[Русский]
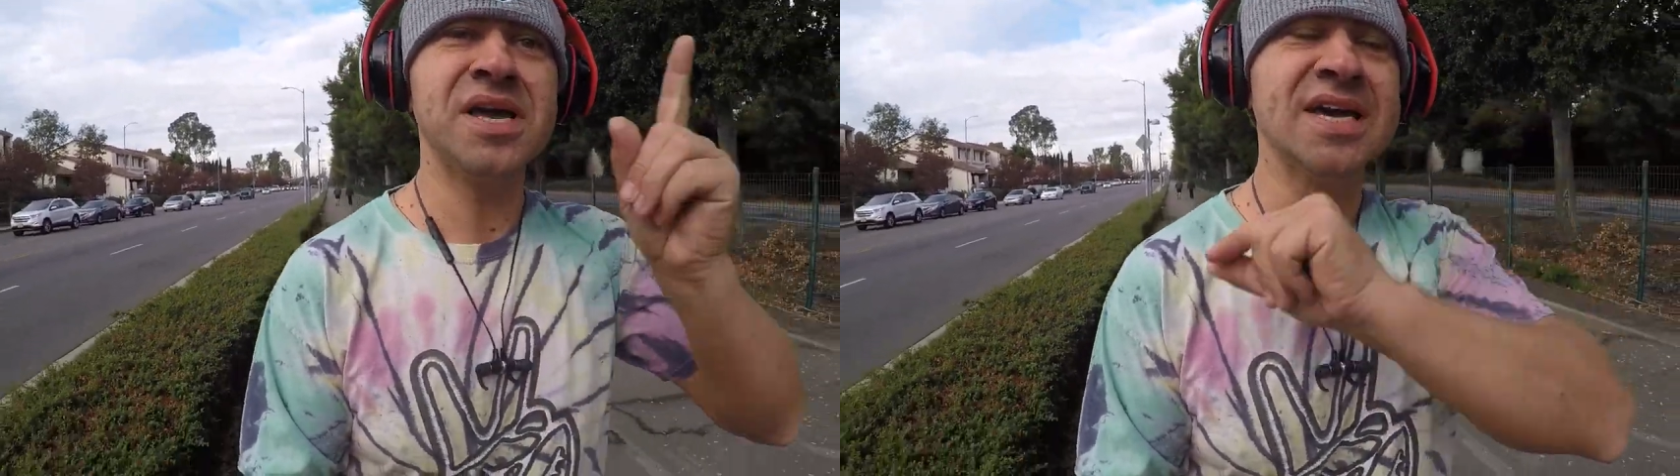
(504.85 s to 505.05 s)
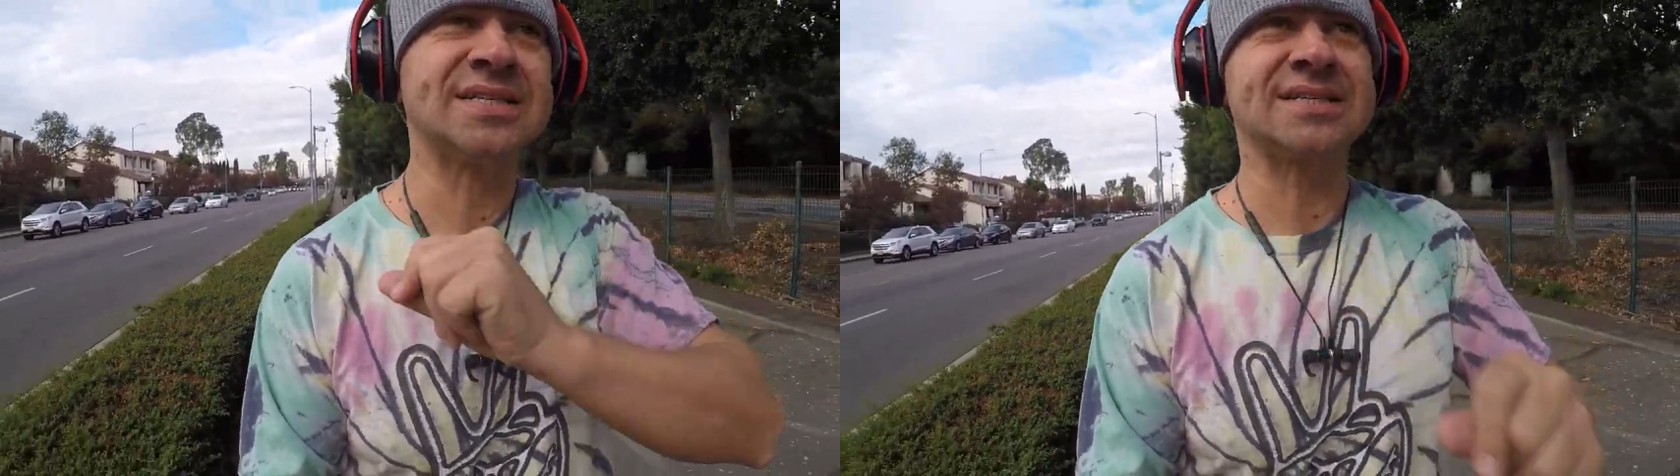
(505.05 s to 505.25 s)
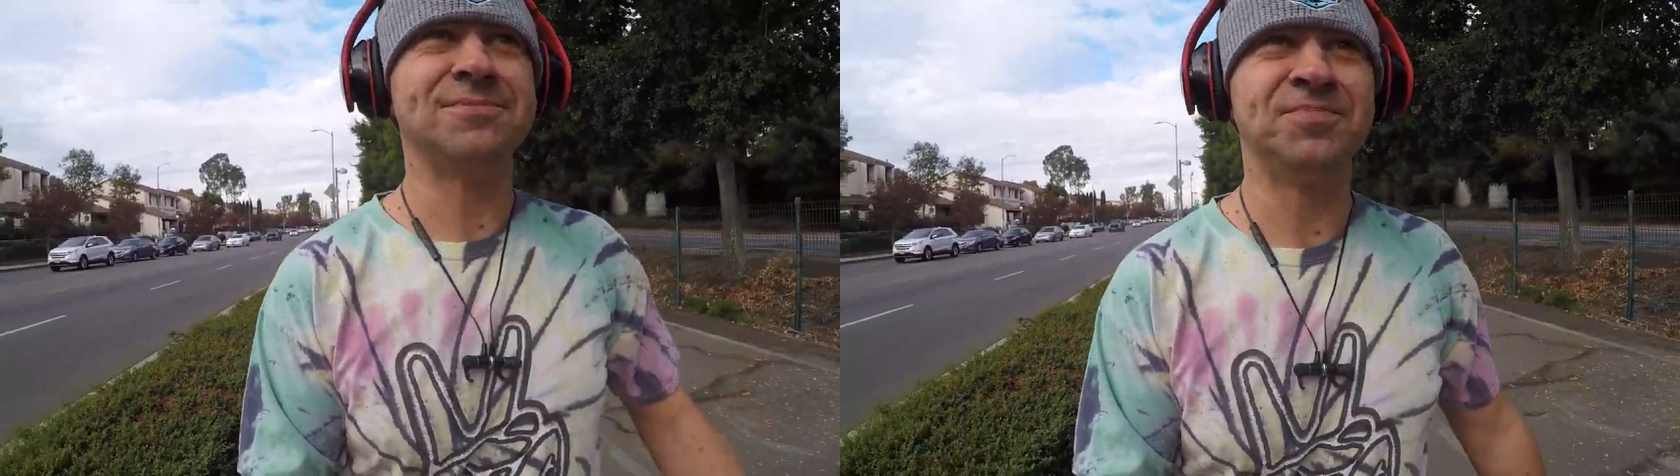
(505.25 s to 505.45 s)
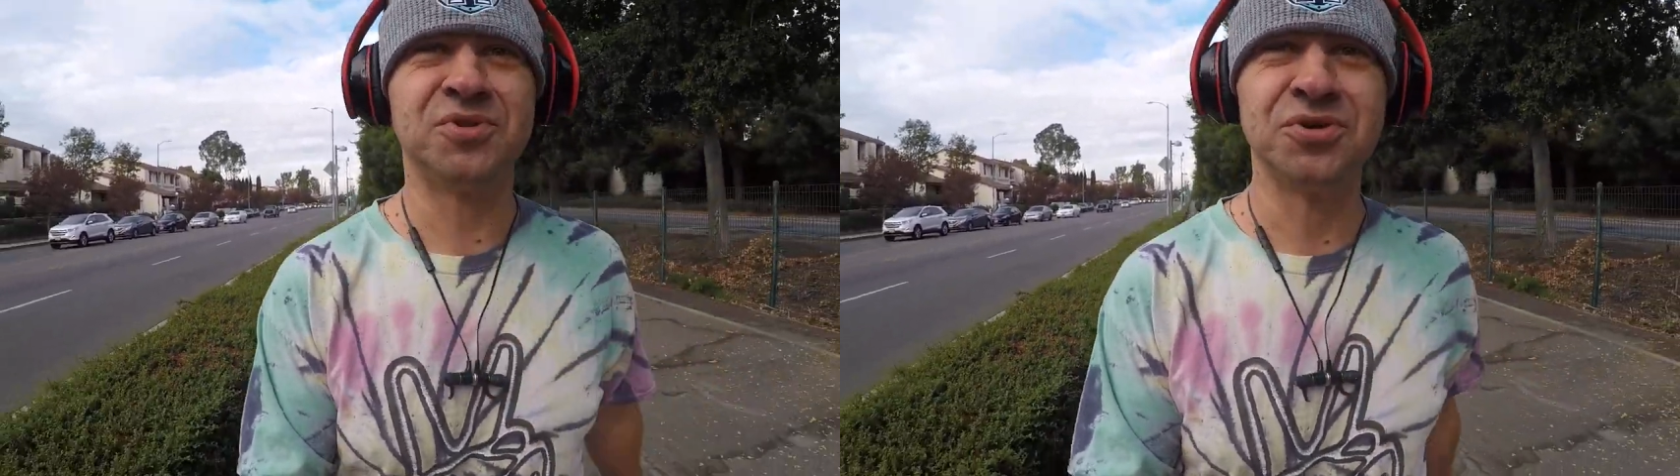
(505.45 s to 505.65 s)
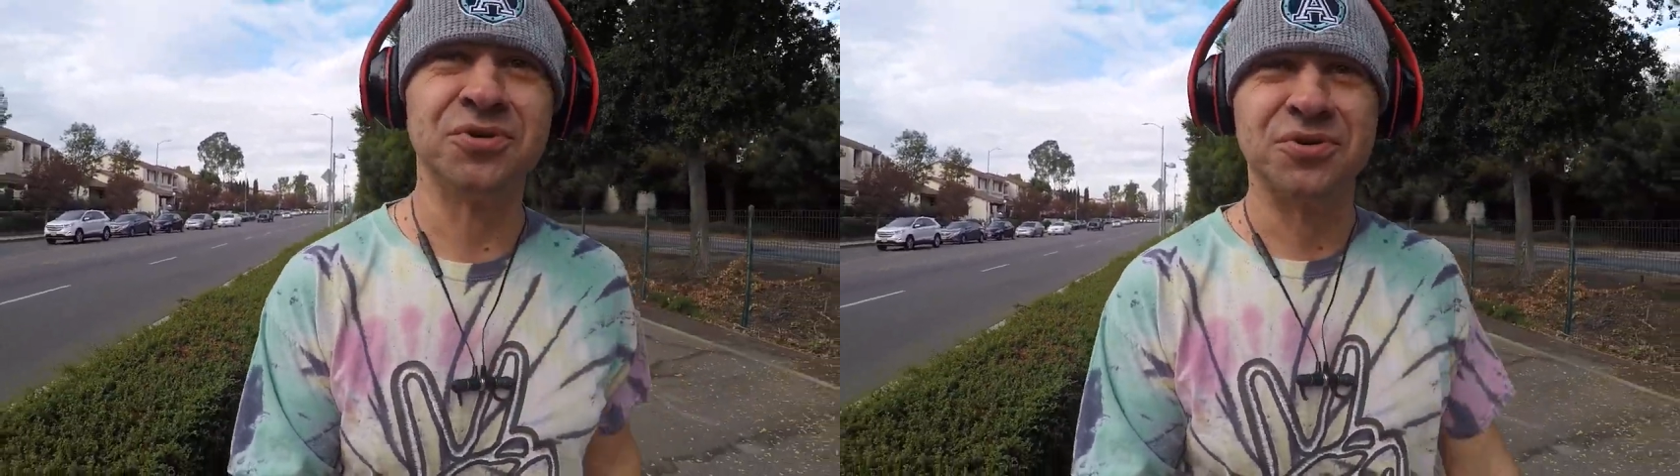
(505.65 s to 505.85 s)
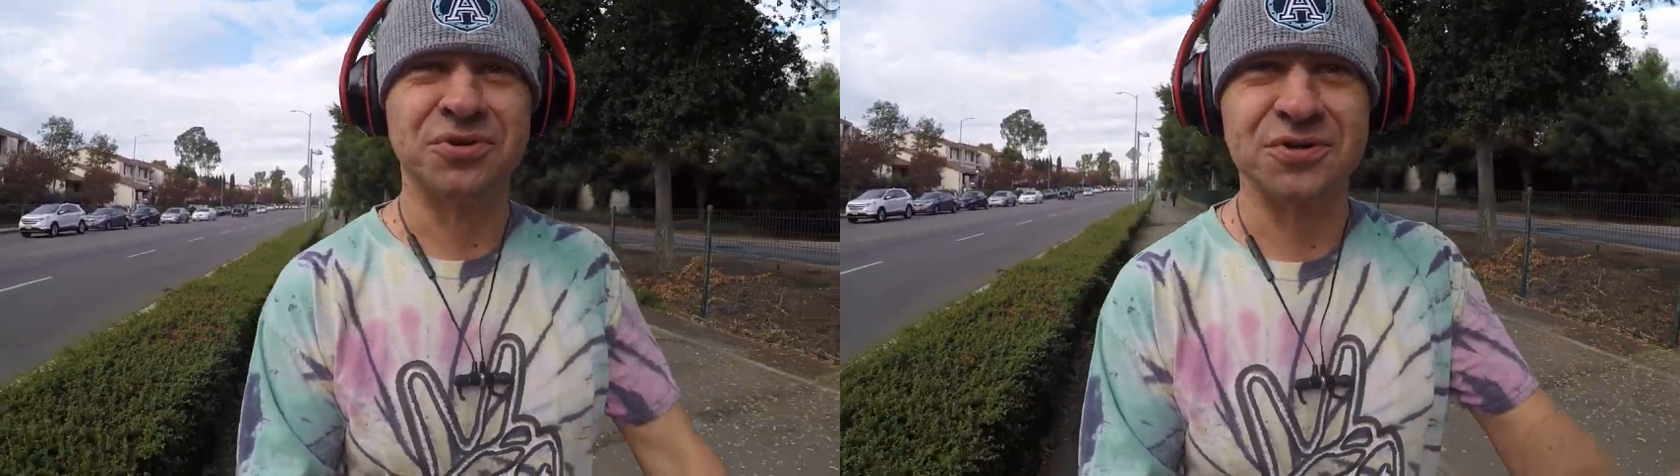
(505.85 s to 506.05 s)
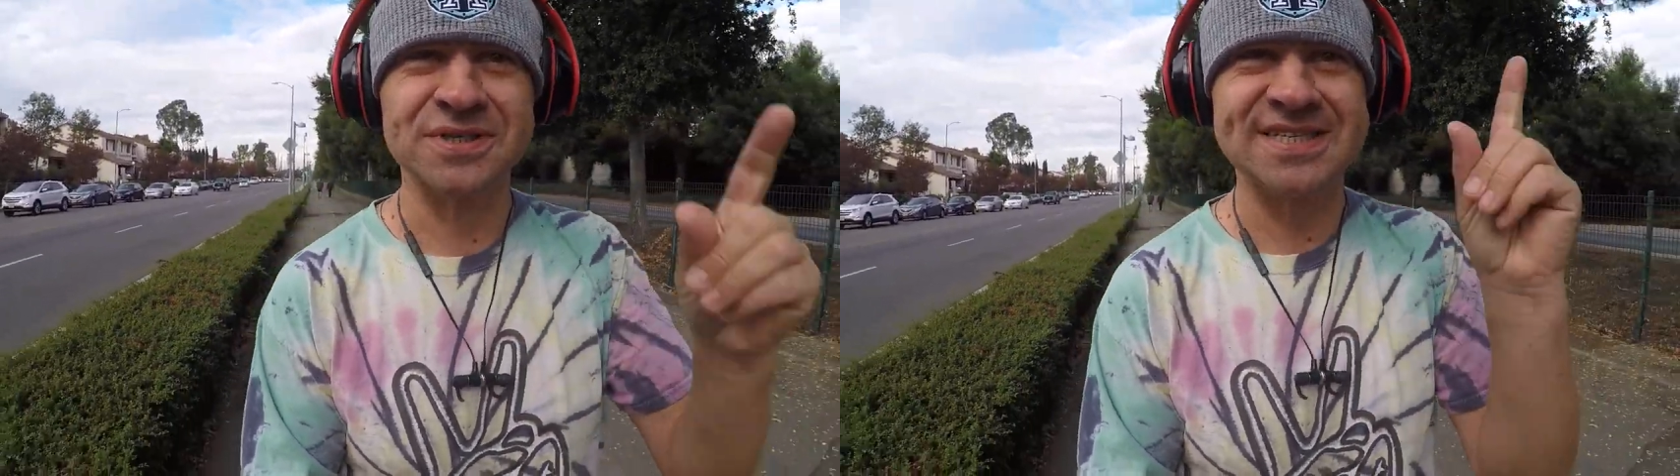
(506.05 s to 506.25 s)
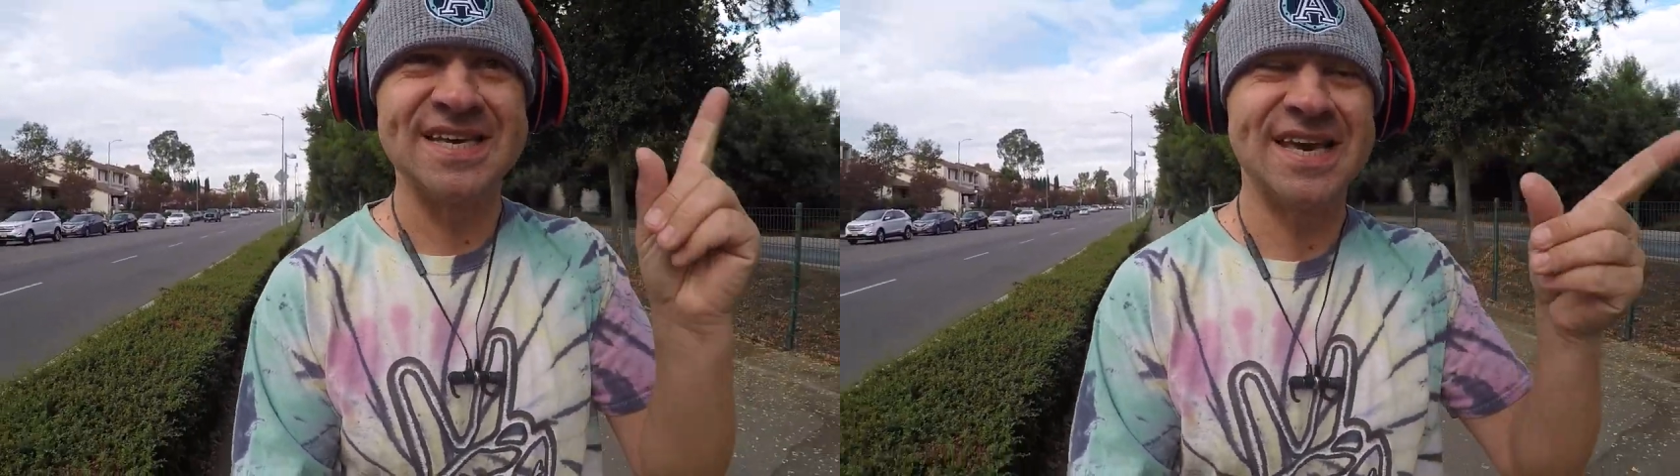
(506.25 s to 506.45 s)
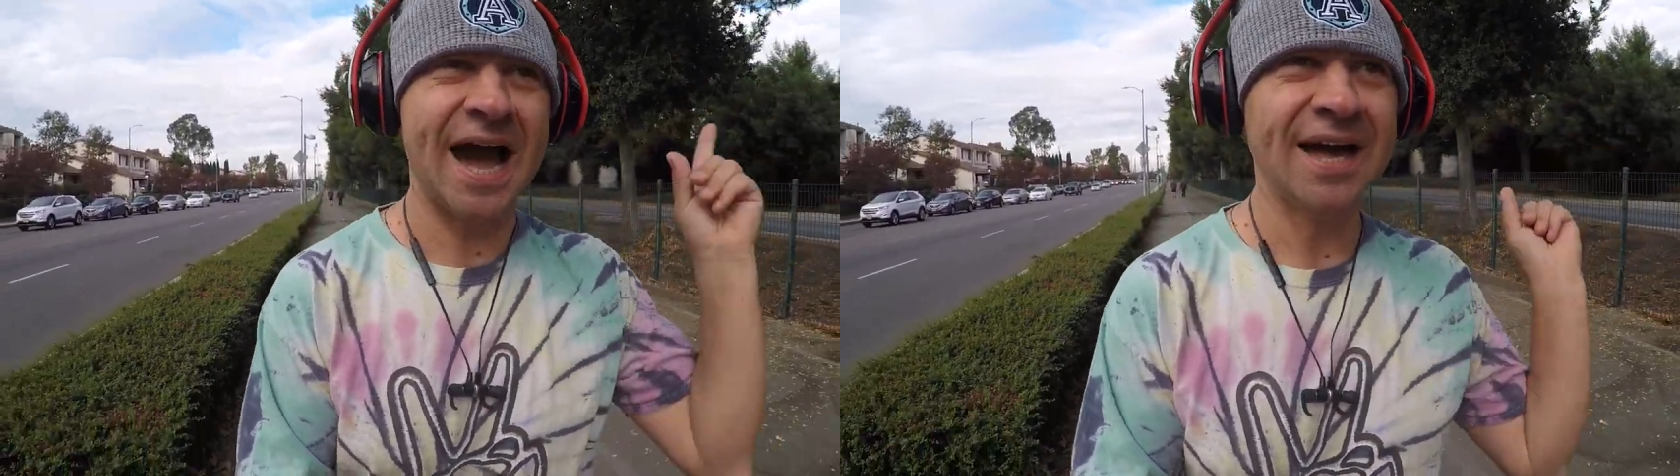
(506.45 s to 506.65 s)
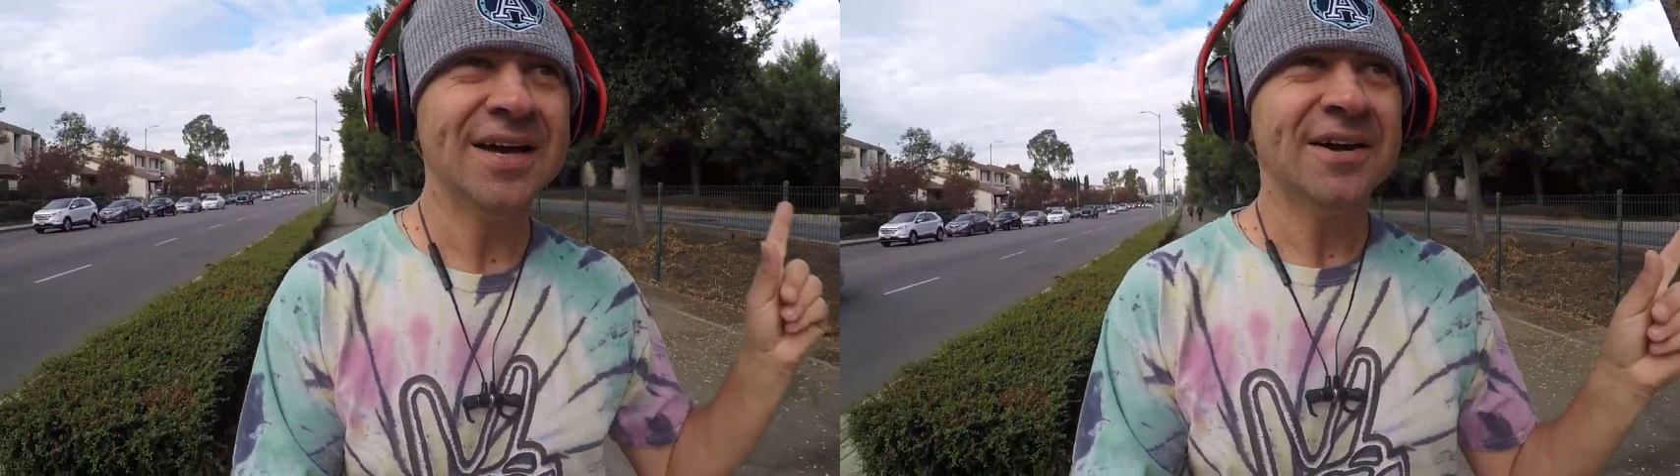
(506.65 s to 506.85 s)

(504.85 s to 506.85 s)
X, друзья?